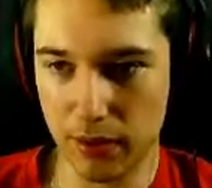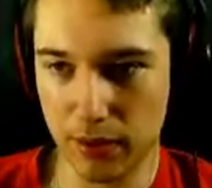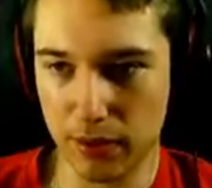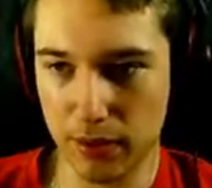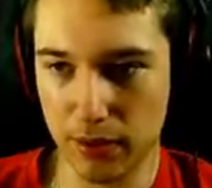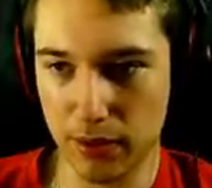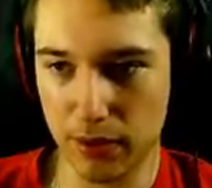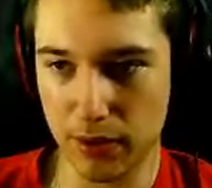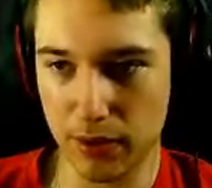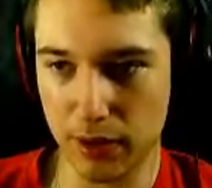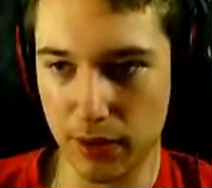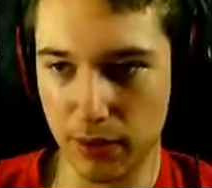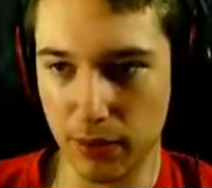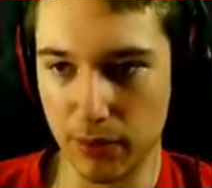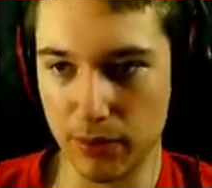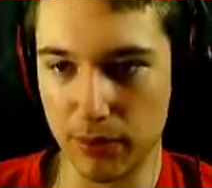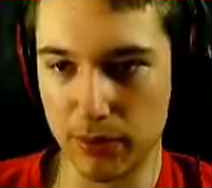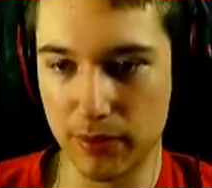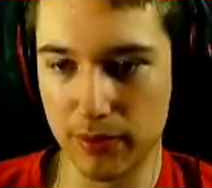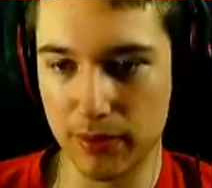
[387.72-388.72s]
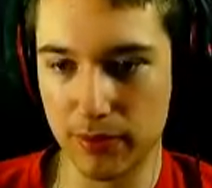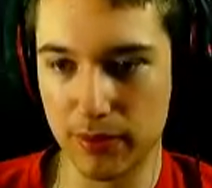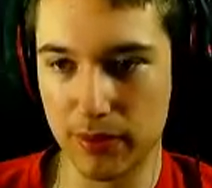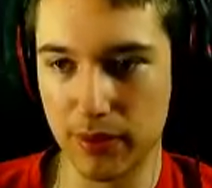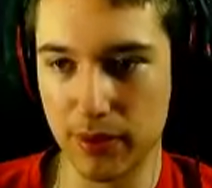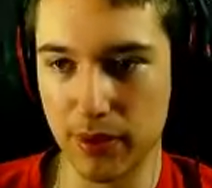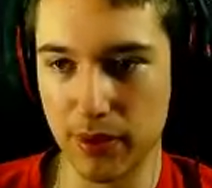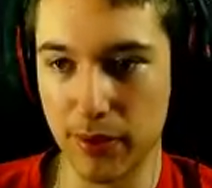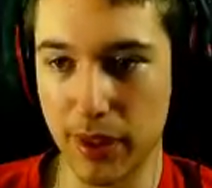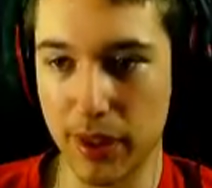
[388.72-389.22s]
Od Q.
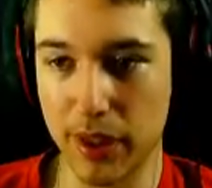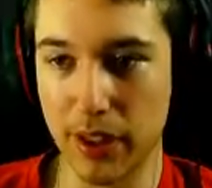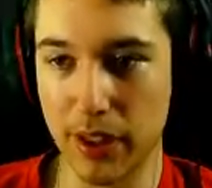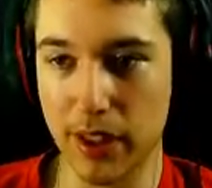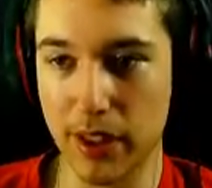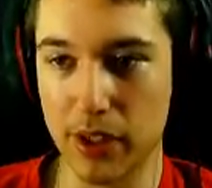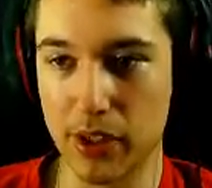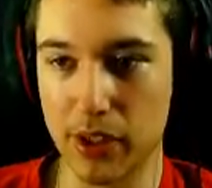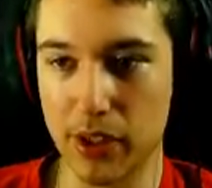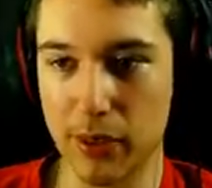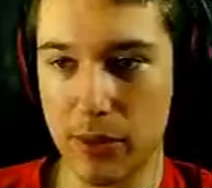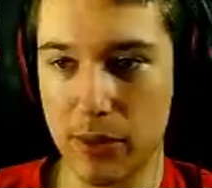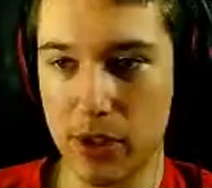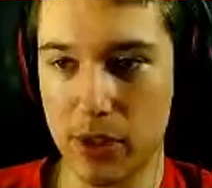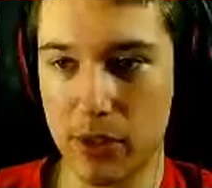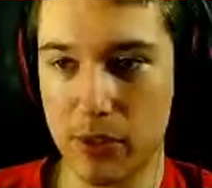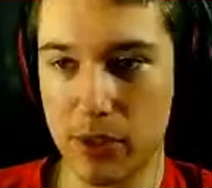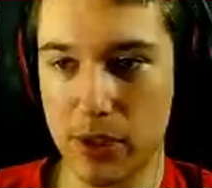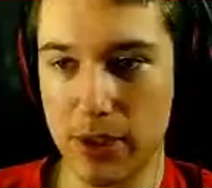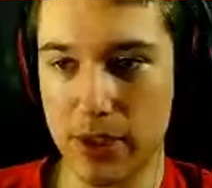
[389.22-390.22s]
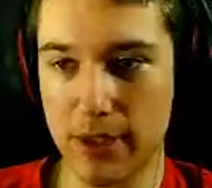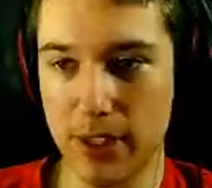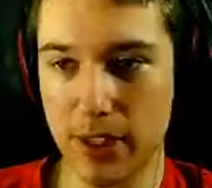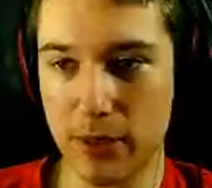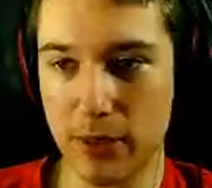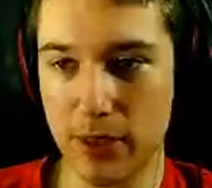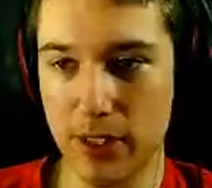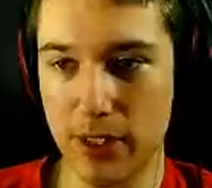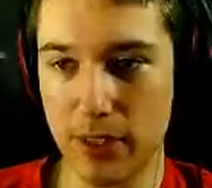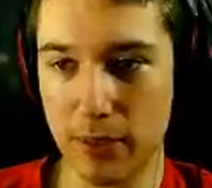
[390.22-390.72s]
Dobra. Jeżeli będziemy szli cały
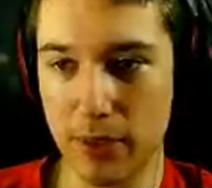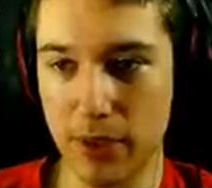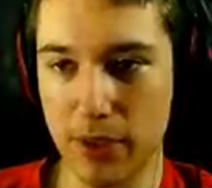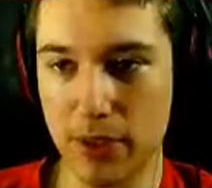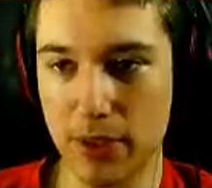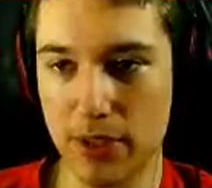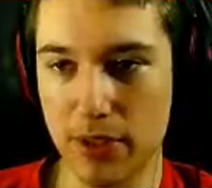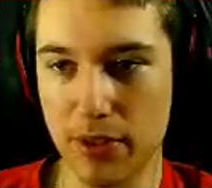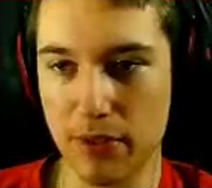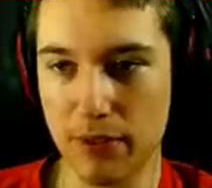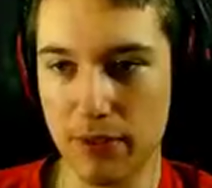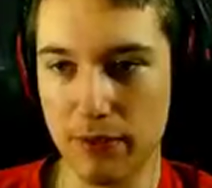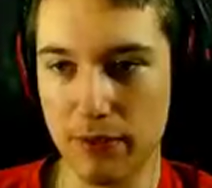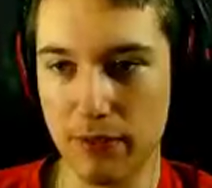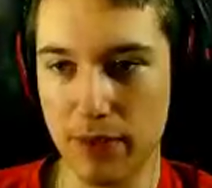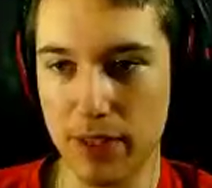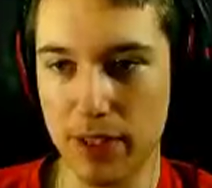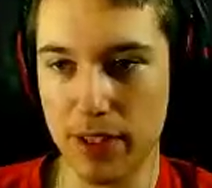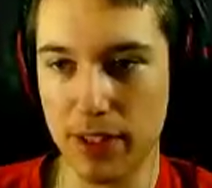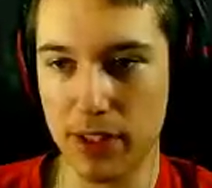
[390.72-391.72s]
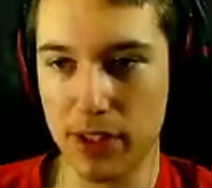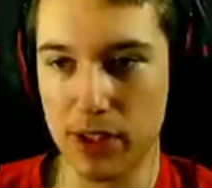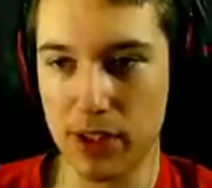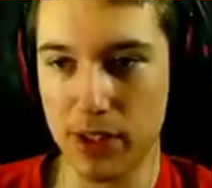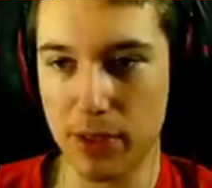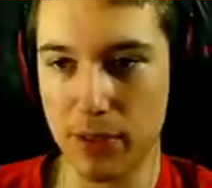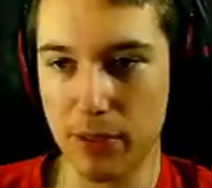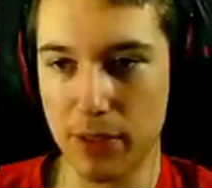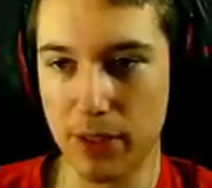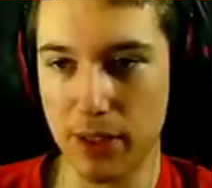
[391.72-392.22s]
czas na prosto,
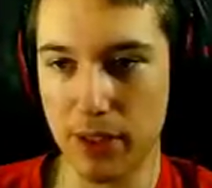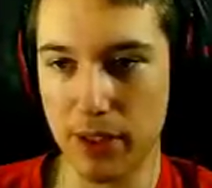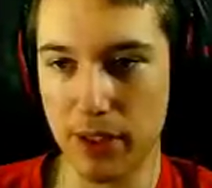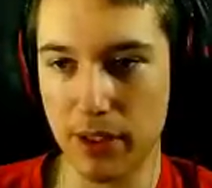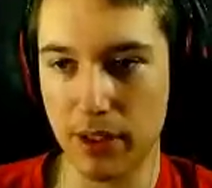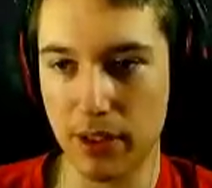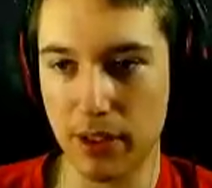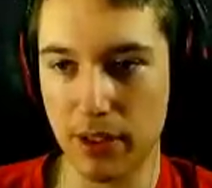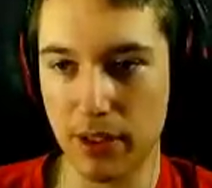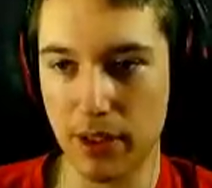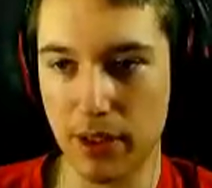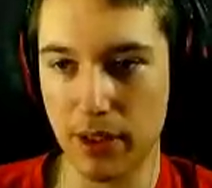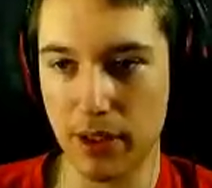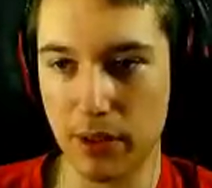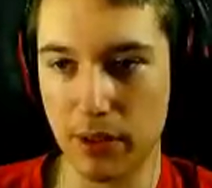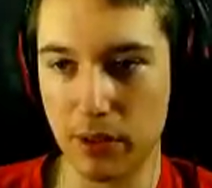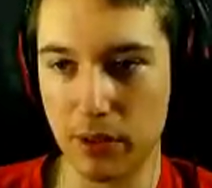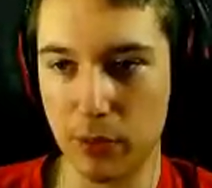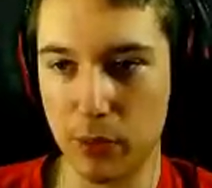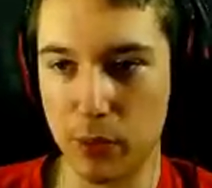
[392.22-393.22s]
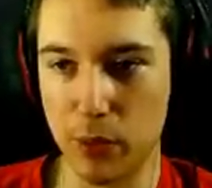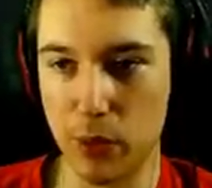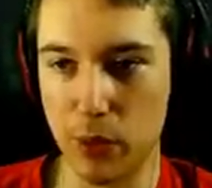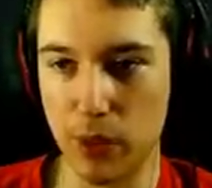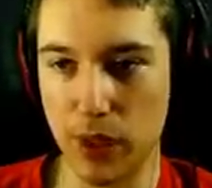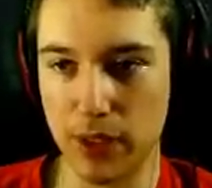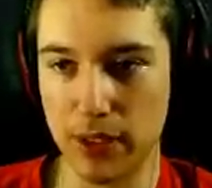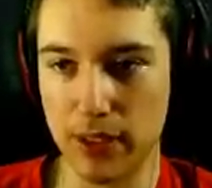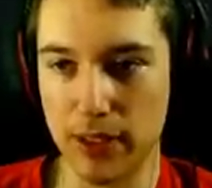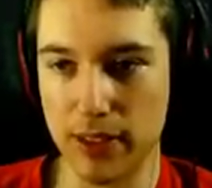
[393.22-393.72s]
znajdziemy y, tą
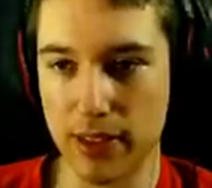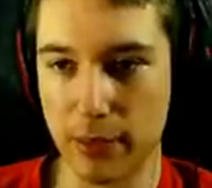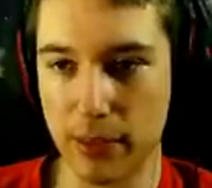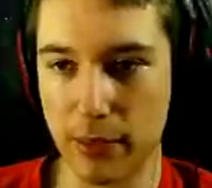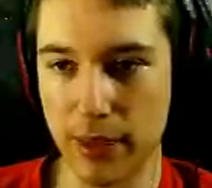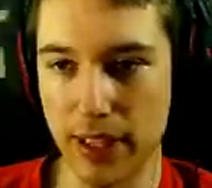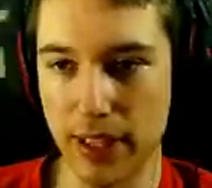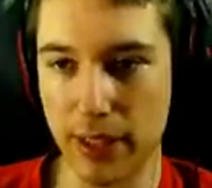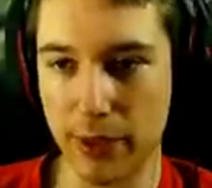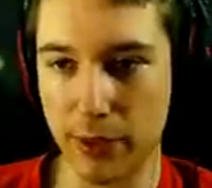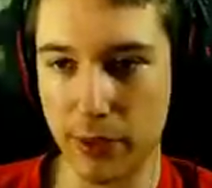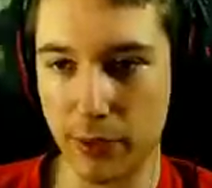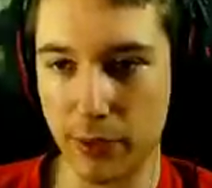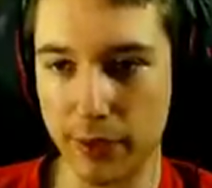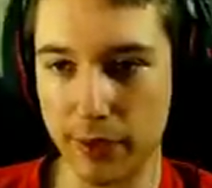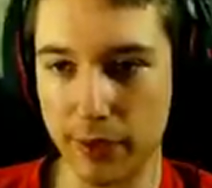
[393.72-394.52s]
dziurę, ten cały kanion.